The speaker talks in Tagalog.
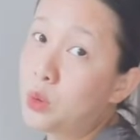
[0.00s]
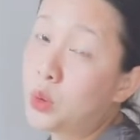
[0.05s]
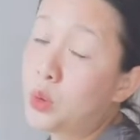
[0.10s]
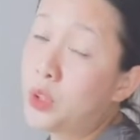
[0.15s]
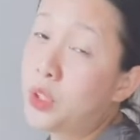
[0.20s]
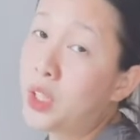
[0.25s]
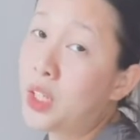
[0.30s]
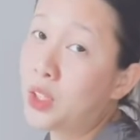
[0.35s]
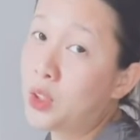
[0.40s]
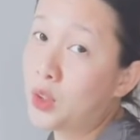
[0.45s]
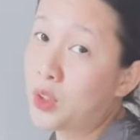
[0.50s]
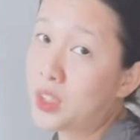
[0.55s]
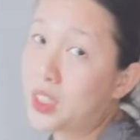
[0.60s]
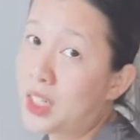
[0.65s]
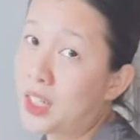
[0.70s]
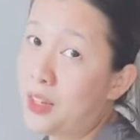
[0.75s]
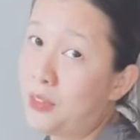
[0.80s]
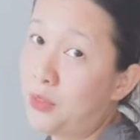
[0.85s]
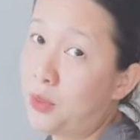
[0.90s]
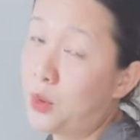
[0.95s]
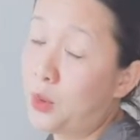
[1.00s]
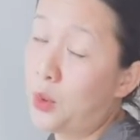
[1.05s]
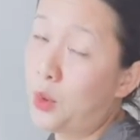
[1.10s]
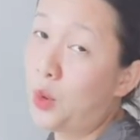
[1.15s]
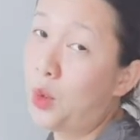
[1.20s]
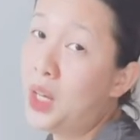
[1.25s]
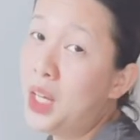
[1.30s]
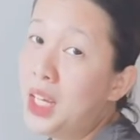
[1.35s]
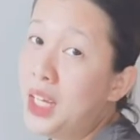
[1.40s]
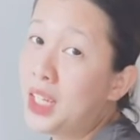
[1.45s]
tour na to sa ref
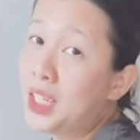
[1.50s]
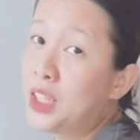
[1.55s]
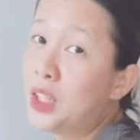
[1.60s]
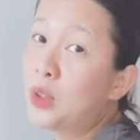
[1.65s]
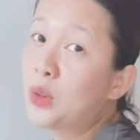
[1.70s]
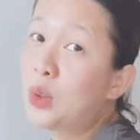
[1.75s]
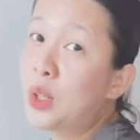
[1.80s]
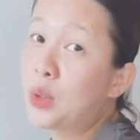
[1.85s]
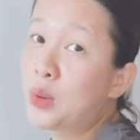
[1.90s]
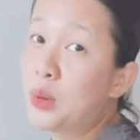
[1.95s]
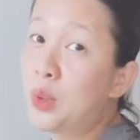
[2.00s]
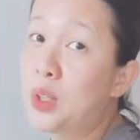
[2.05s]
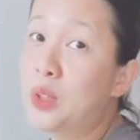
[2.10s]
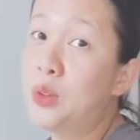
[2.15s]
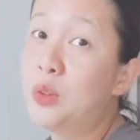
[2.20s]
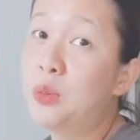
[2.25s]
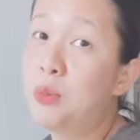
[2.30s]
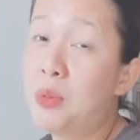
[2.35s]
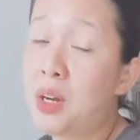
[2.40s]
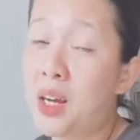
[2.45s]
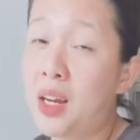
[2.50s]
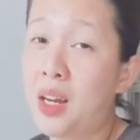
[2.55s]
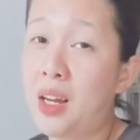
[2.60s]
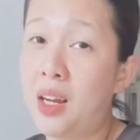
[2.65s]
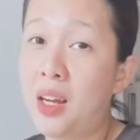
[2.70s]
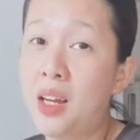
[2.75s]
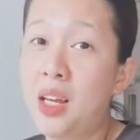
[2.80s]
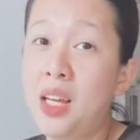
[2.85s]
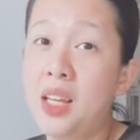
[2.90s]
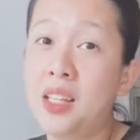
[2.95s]
ko, hindi to katulad ng mga
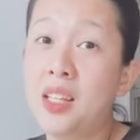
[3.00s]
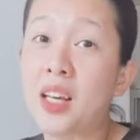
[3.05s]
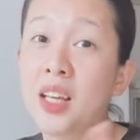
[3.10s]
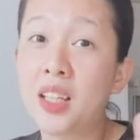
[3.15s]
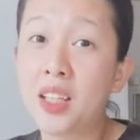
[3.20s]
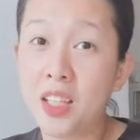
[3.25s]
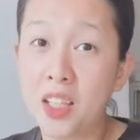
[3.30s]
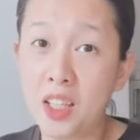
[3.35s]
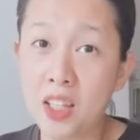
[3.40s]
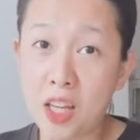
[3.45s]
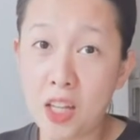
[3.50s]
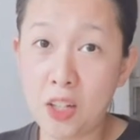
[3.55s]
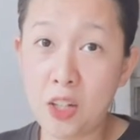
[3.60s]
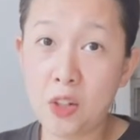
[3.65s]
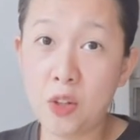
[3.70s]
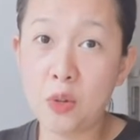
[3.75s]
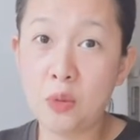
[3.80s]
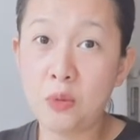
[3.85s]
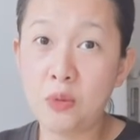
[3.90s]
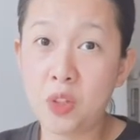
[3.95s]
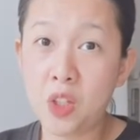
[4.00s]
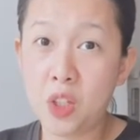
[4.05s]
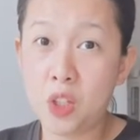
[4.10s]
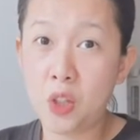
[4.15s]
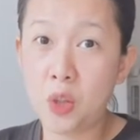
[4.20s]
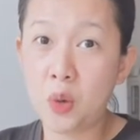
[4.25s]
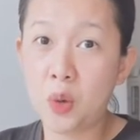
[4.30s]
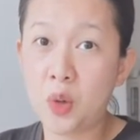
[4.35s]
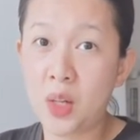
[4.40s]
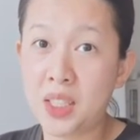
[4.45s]
nakikita ninyong
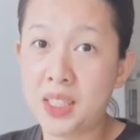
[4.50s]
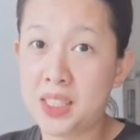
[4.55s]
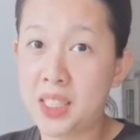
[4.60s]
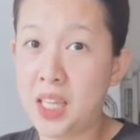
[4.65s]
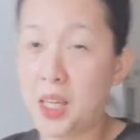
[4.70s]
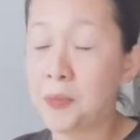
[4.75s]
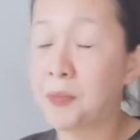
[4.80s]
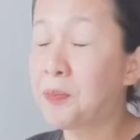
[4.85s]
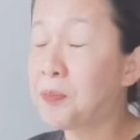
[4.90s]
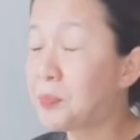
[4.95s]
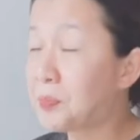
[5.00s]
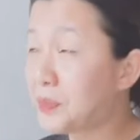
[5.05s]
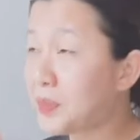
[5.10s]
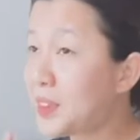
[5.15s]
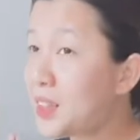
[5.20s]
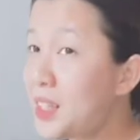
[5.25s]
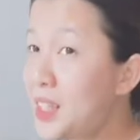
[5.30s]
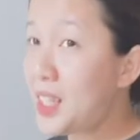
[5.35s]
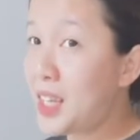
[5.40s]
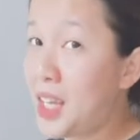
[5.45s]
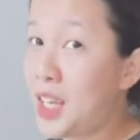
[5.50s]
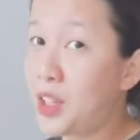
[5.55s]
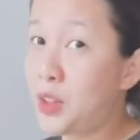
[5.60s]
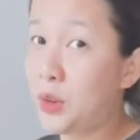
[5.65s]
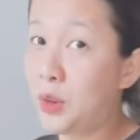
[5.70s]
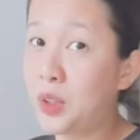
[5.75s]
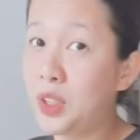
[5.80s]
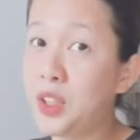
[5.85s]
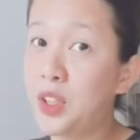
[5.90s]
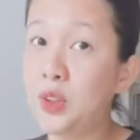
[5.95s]
video kasi
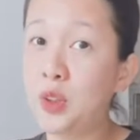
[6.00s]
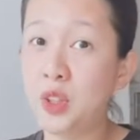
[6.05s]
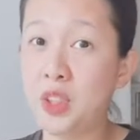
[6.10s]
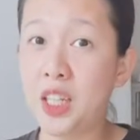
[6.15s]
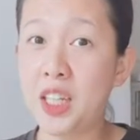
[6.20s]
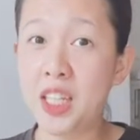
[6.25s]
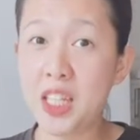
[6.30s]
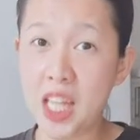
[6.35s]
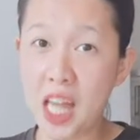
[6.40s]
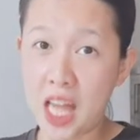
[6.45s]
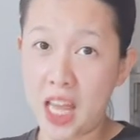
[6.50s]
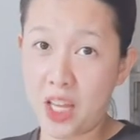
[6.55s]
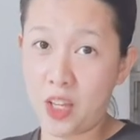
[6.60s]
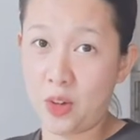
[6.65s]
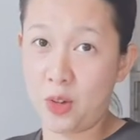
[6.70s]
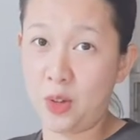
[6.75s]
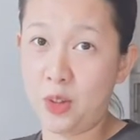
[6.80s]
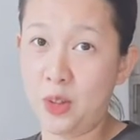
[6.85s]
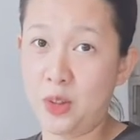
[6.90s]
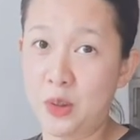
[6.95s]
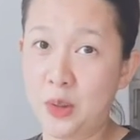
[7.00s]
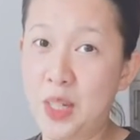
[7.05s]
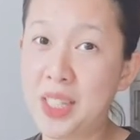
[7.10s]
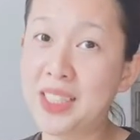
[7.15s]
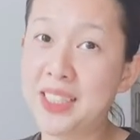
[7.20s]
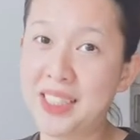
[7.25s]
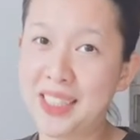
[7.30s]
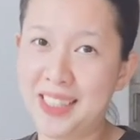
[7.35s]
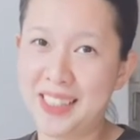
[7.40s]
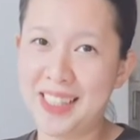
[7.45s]
ito, hindi ko siya inayos. So,
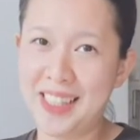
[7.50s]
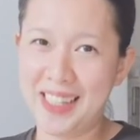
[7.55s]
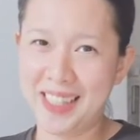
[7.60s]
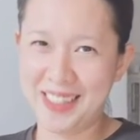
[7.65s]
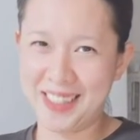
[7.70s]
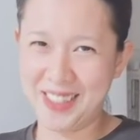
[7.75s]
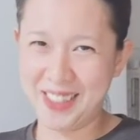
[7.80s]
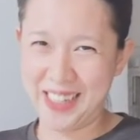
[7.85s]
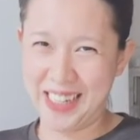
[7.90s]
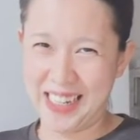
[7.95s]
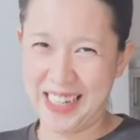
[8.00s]
as is lang siya.